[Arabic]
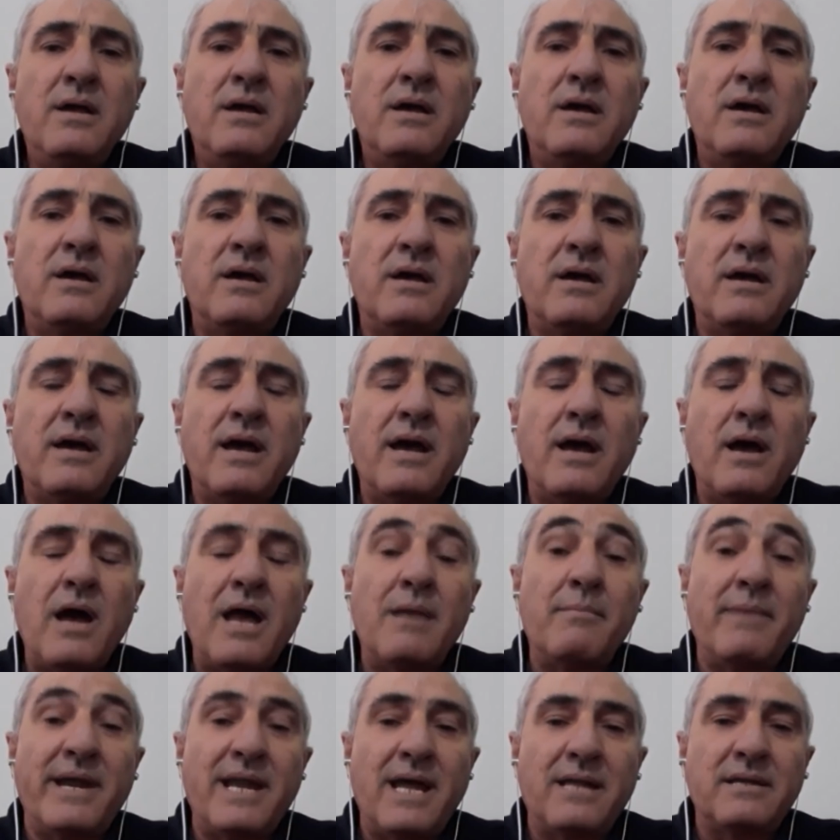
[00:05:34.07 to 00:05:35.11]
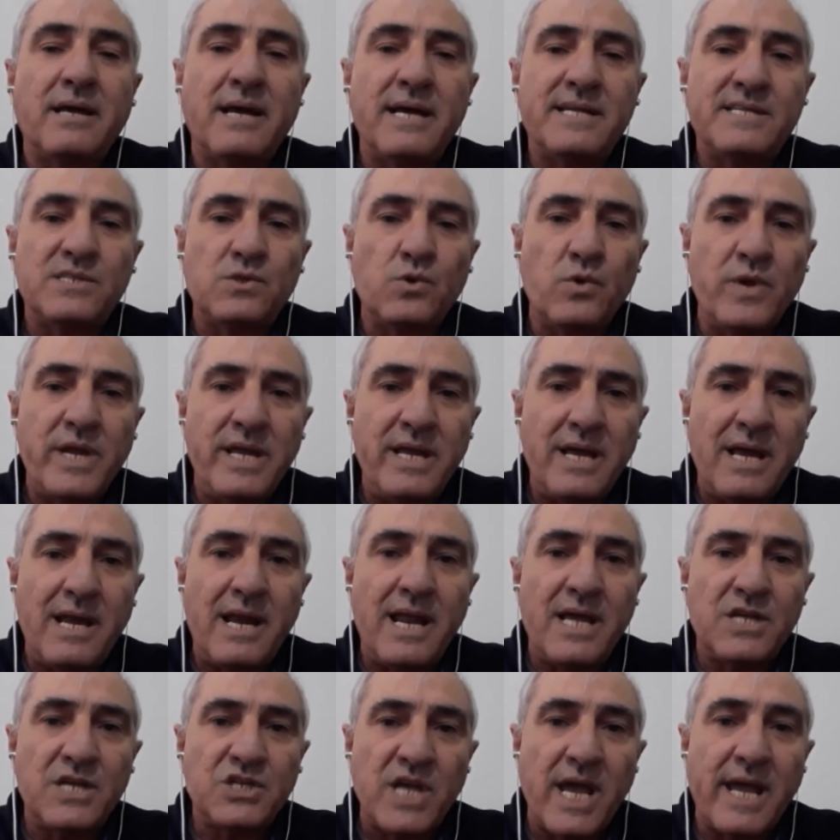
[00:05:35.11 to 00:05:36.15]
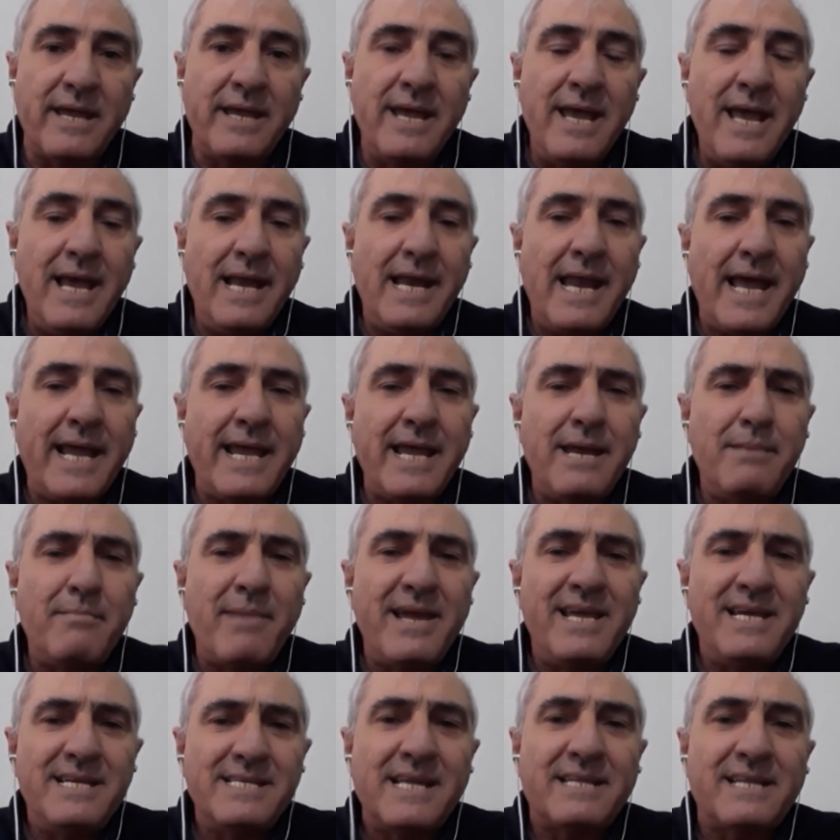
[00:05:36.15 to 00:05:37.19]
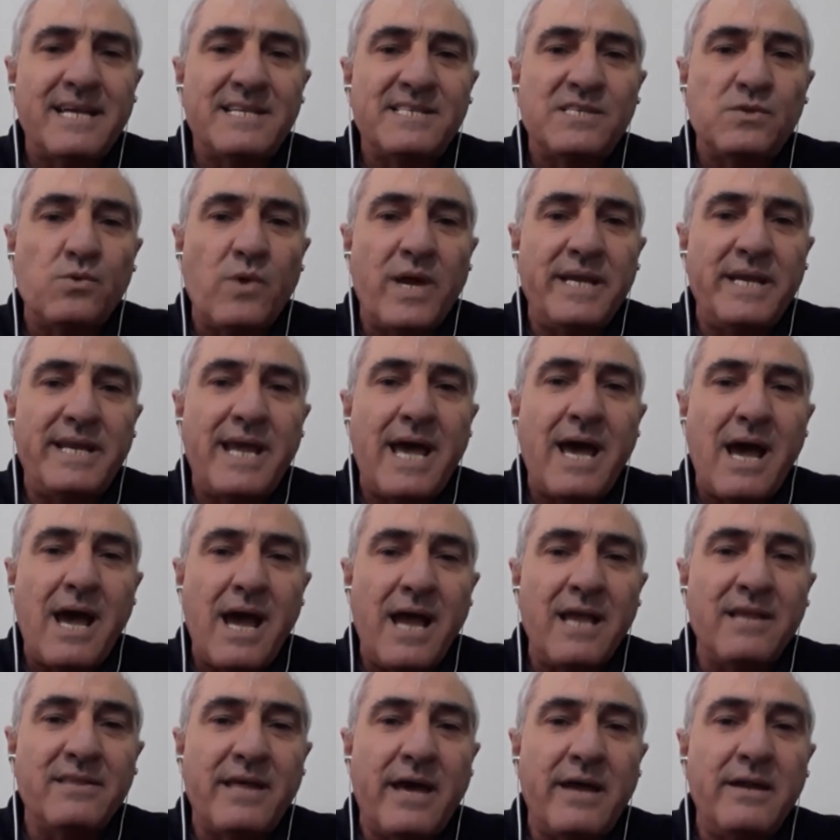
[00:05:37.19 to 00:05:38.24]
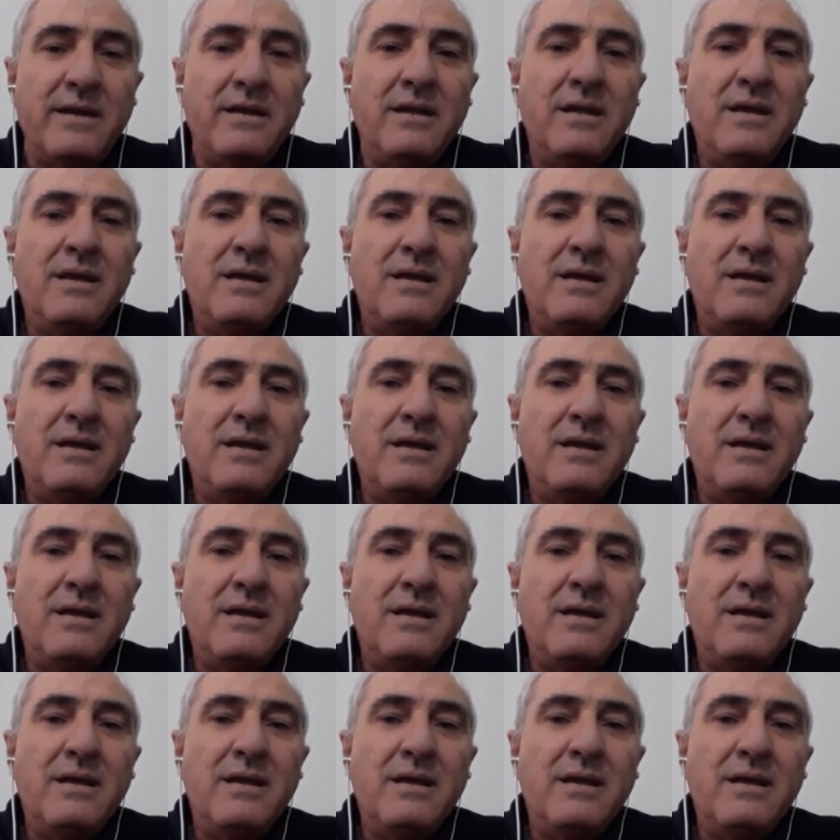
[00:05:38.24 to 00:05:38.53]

آه، المناطق السورية لا شك لكن ميزة السويداء أيضا